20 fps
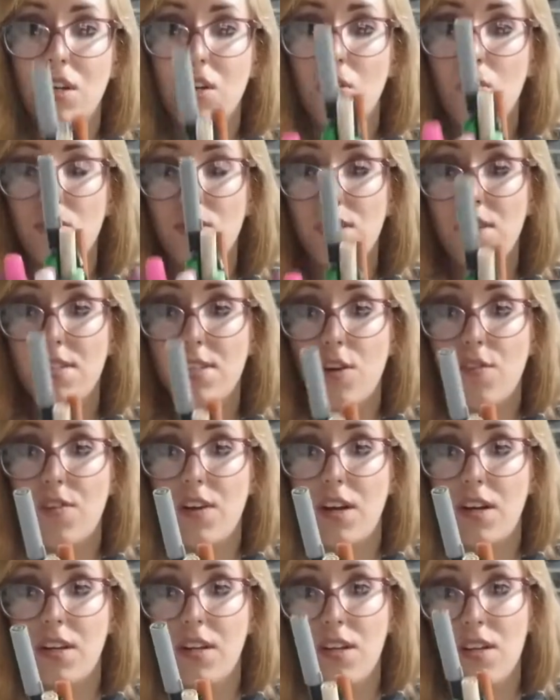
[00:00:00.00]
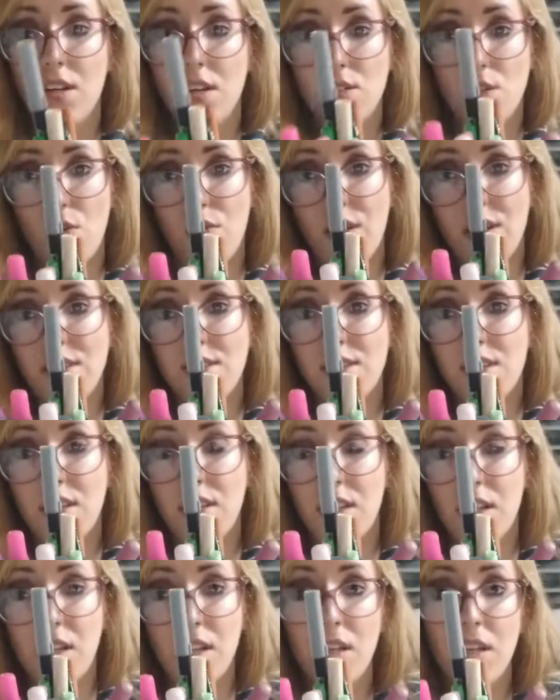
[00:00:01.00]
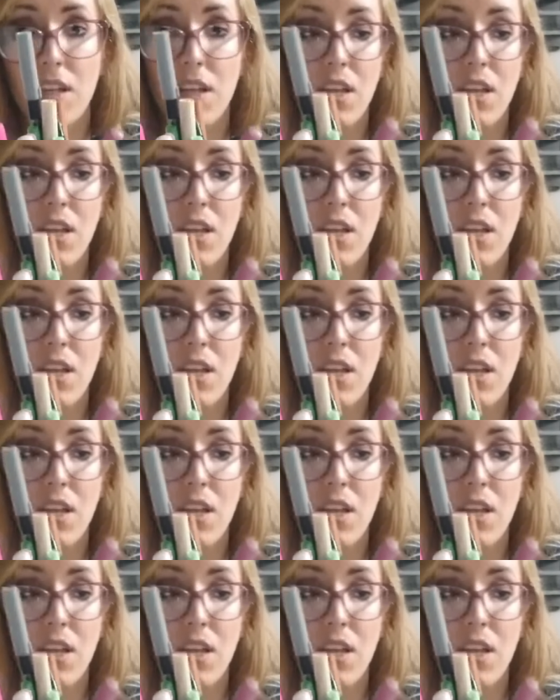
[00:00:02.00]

Consegui salvar... Salvar assim, né?